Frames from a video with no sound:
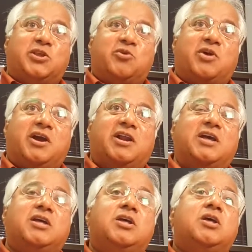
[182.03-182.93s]
पता नहीं क्यों
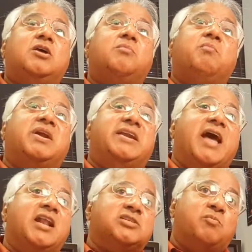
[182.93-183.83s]
काटा
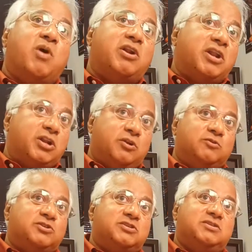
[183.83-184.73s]
बट डैलस मॉर्निंग
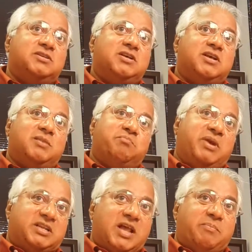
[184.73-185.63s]
न्यूज
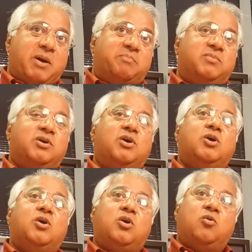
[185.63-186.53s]
पिकता पप
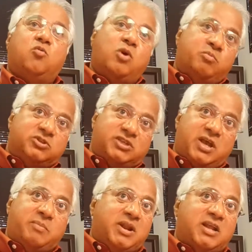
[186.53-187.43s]
वो
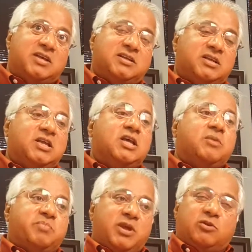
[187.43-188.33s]
मुझसे मिला
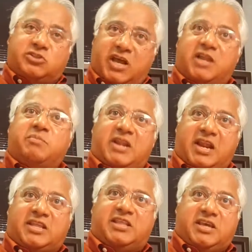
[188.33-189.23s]
फिर वो चैलेंज
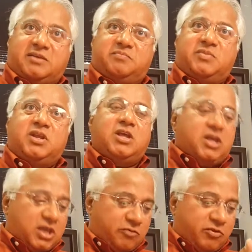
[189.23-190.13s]
मैंने लिख दिया
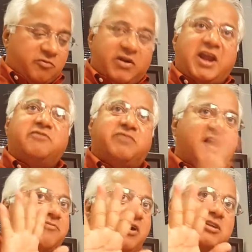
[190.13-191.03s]
इफ यू फाइंड
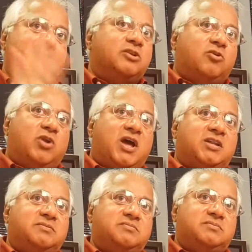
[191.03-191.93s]
फाइव फॉल्स इन
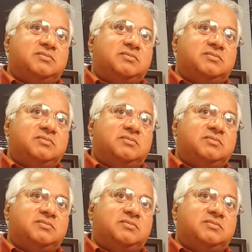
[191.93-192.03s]
खुरान